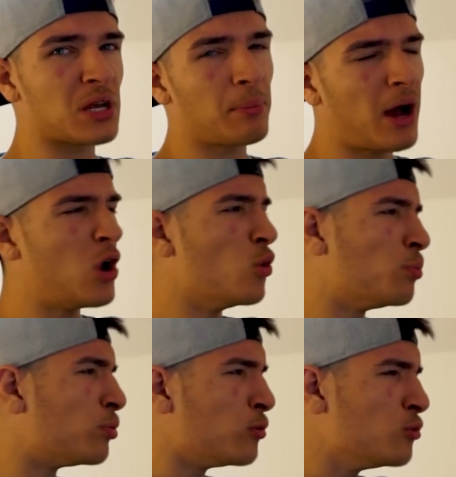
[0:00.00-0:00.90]
ce sera pas le
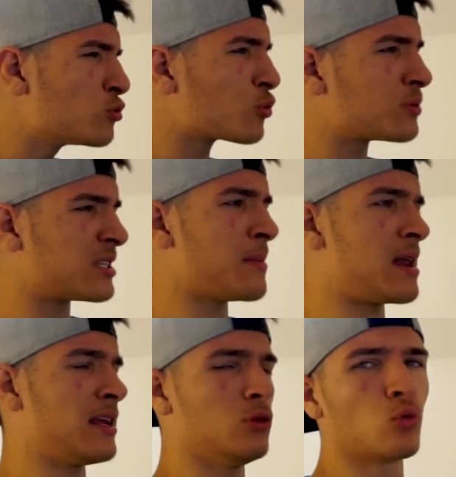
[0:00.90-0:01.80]
plus
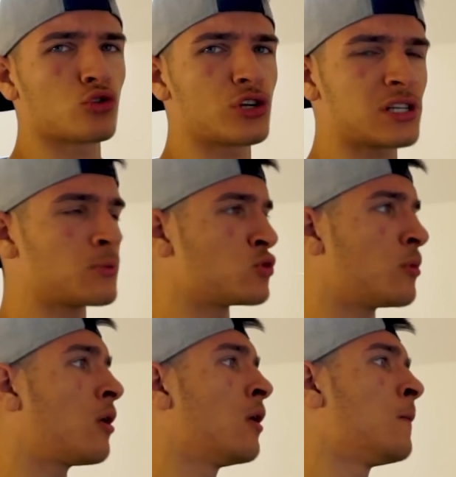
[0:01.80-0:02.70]
optimal. Et nous, on cherche
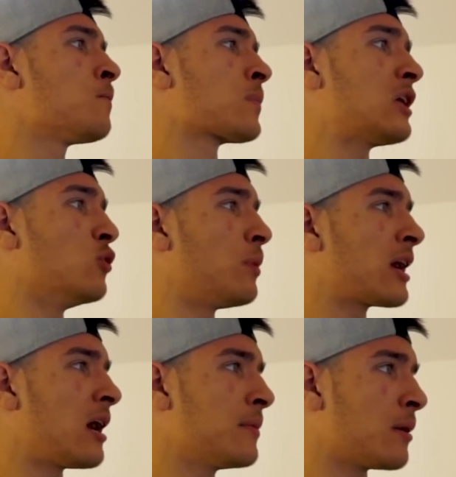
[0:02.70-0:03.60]
absolument à ne pas
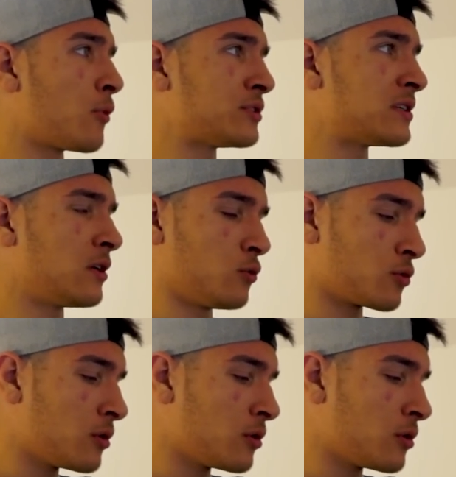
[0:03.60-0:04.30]
cramer un processeur. Donc